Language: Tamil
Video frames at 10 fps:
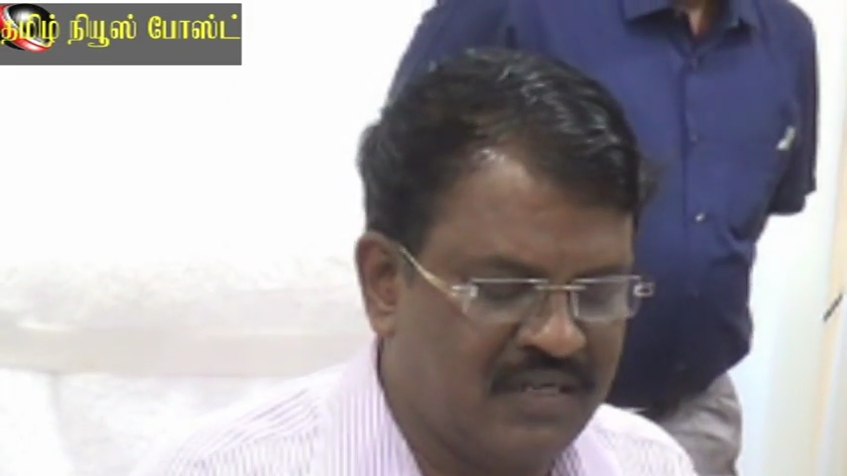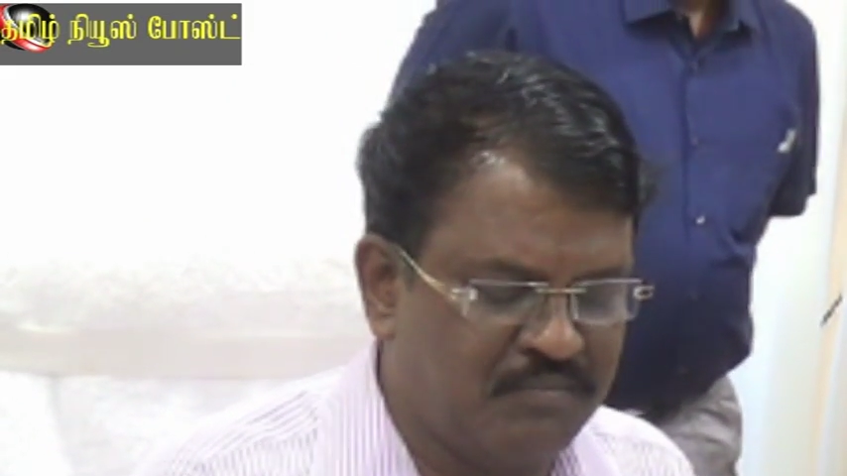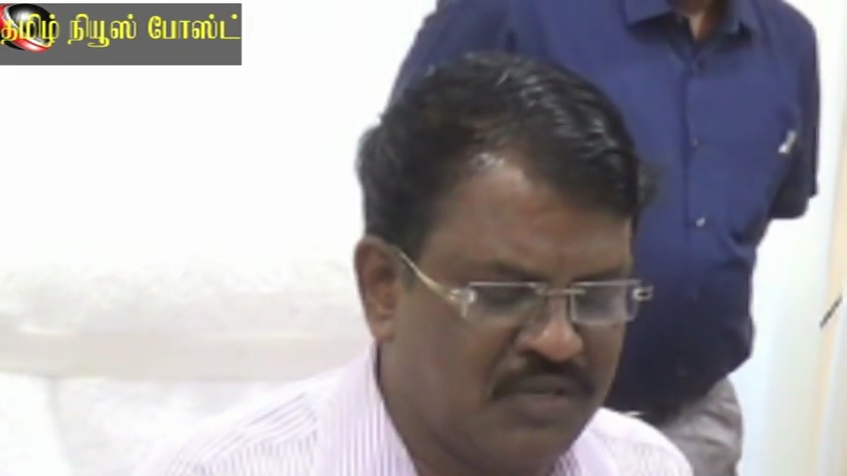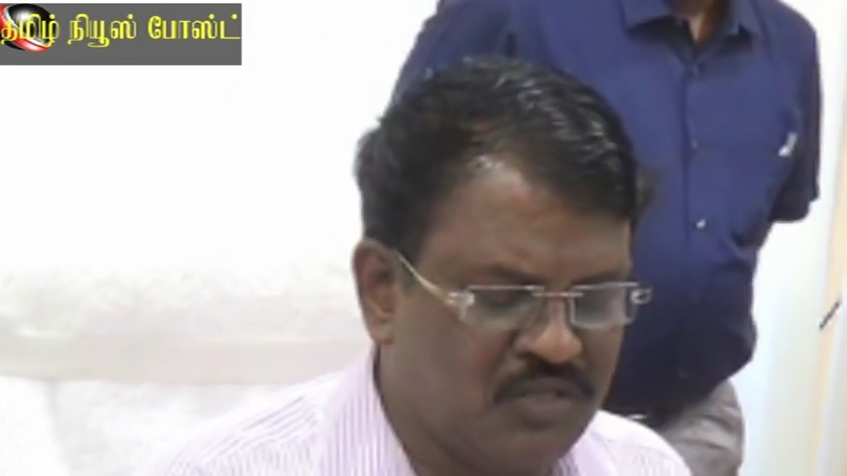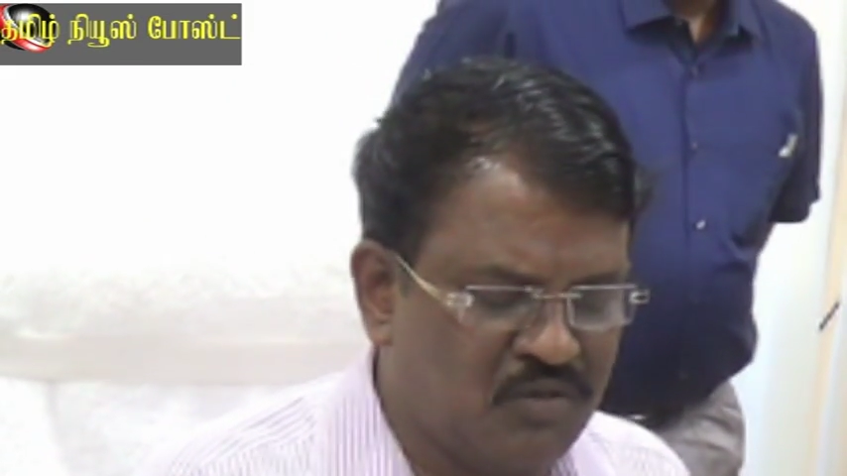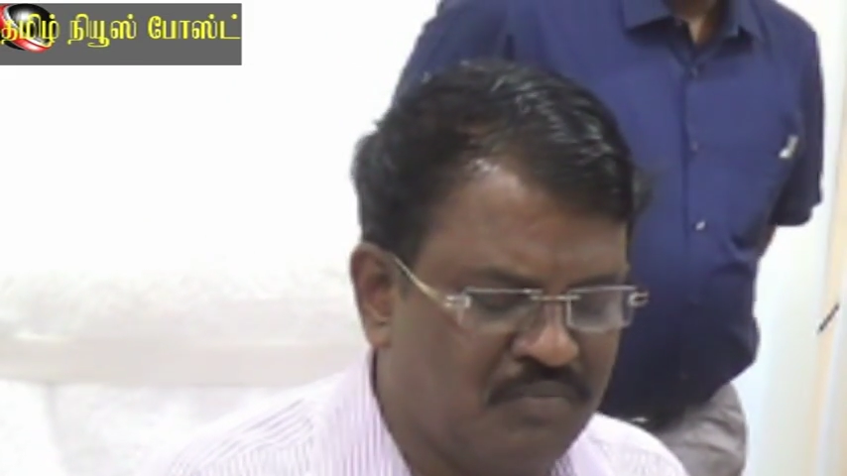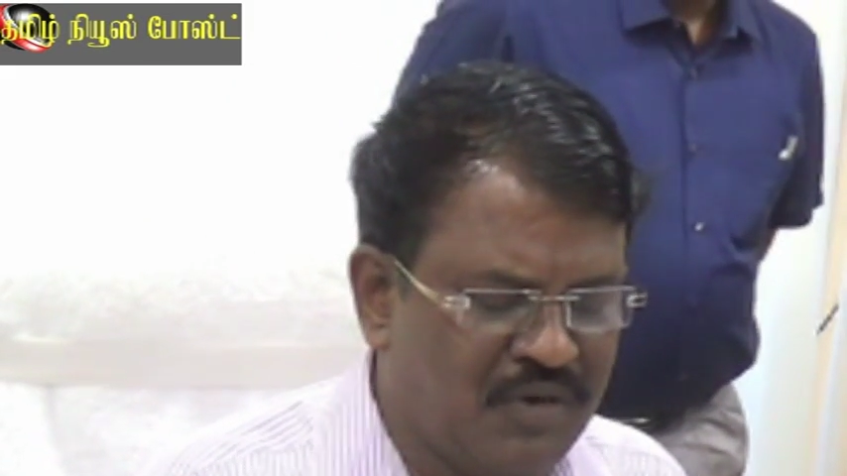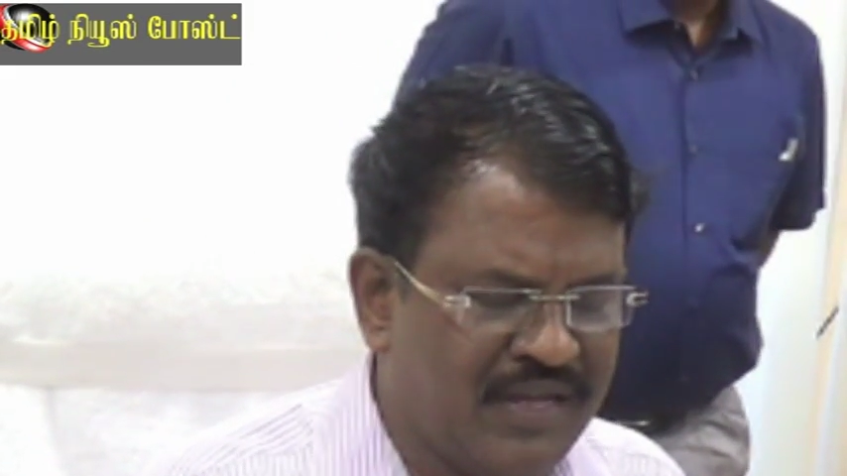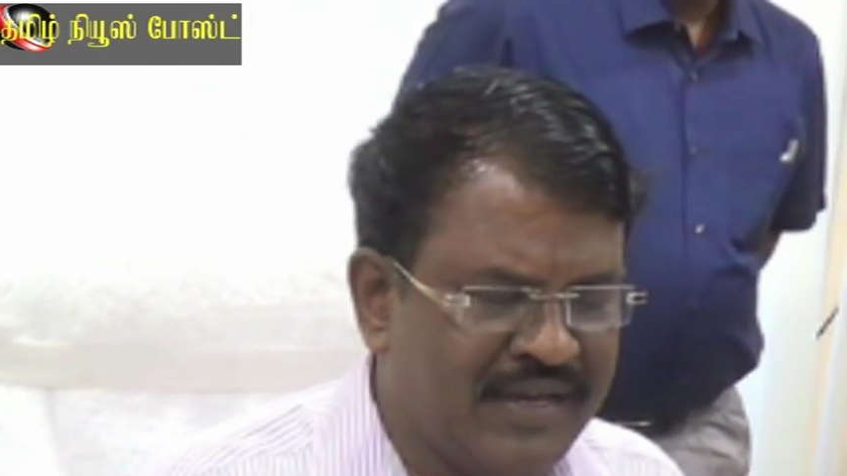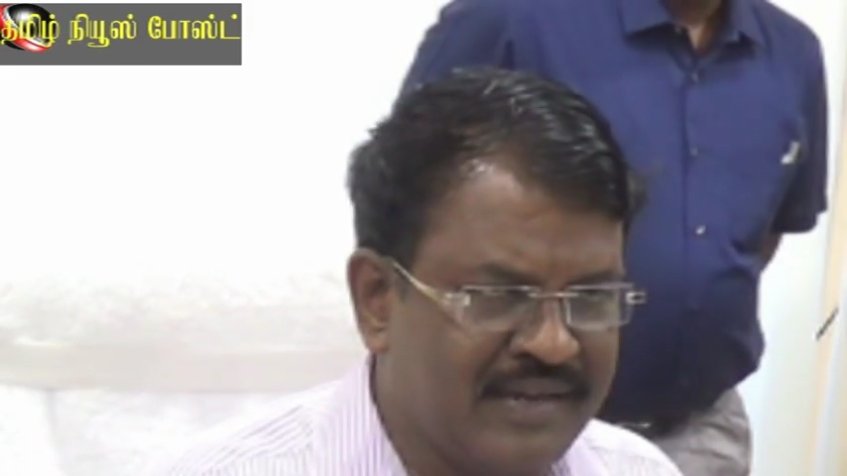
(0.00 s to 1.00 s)
எண்பத்தி
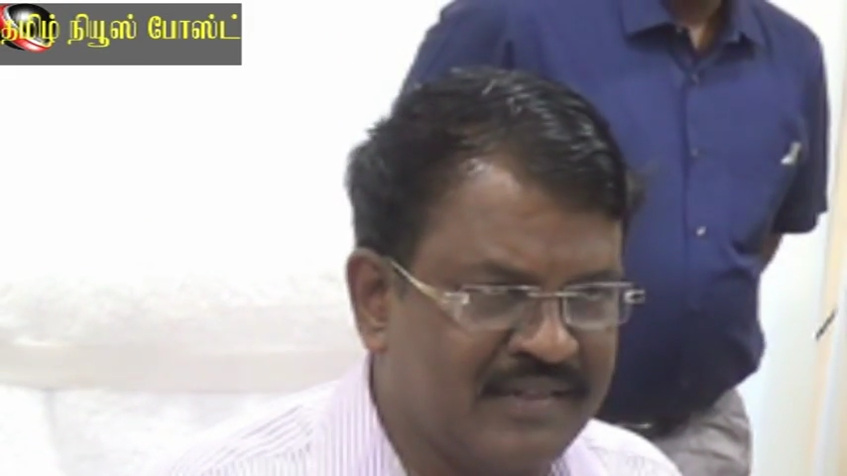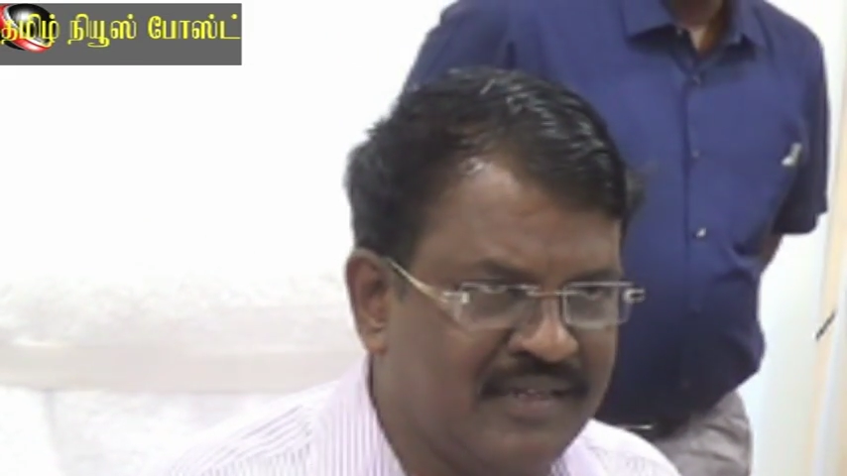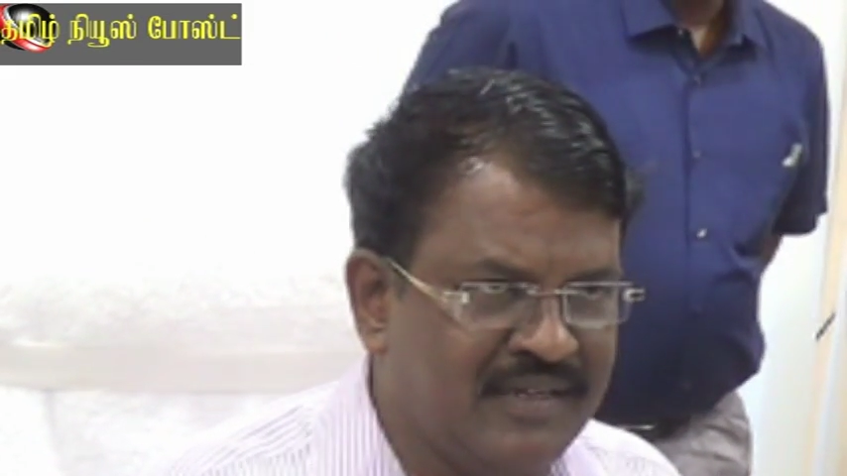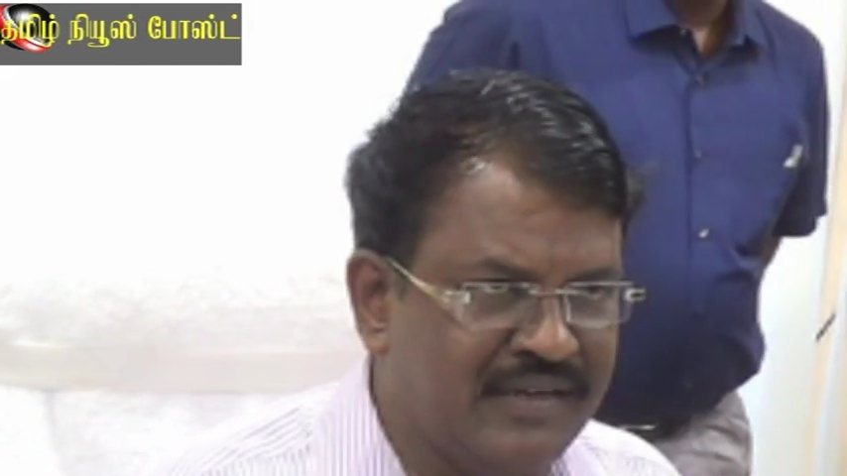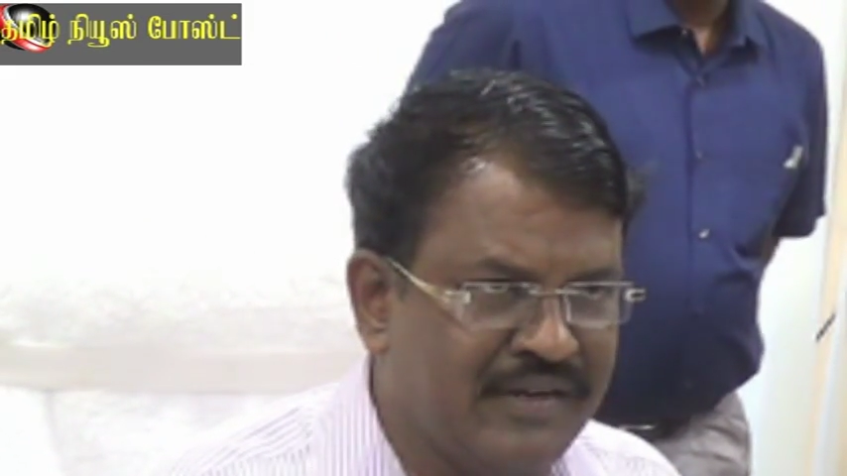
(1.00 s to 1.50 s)
ஒன்பதாயிரத்தி